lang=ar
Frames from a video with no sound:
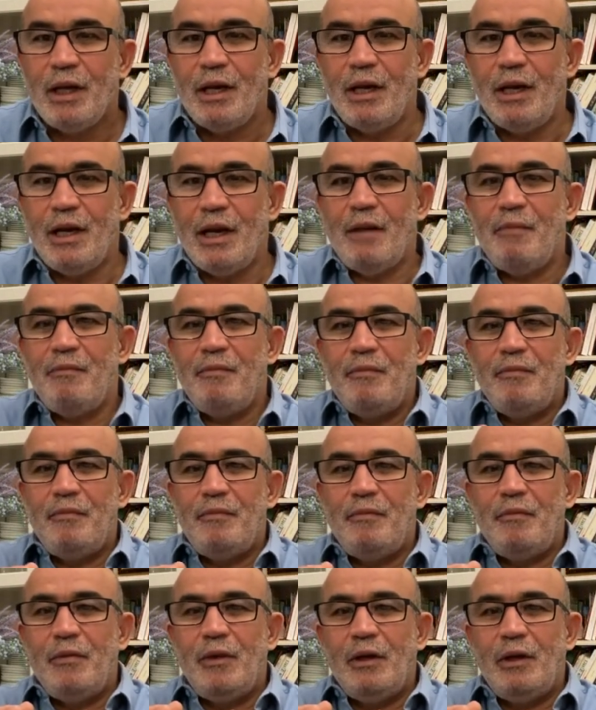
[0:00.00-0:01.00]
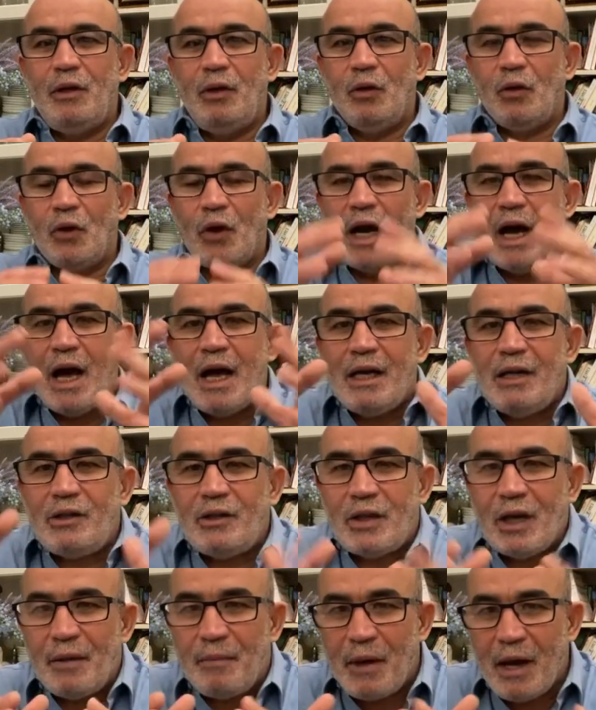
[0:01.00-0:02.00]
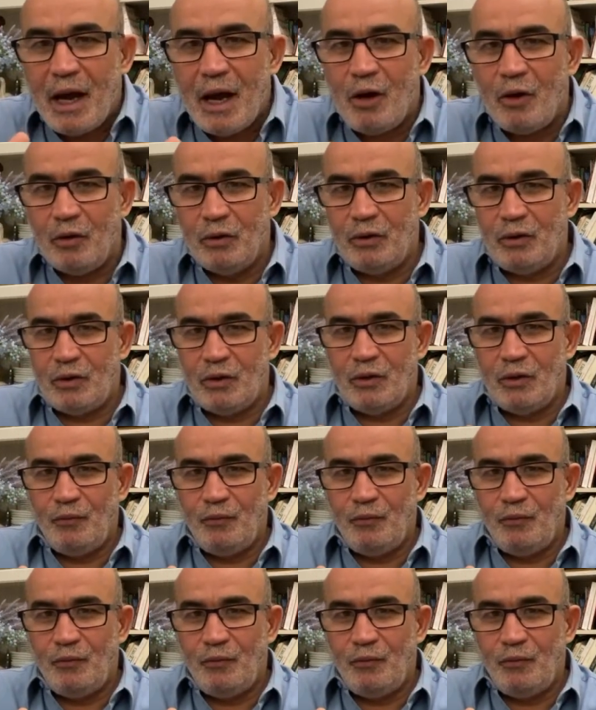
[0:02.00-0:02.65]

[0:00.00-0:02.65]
لم يراعي التباعد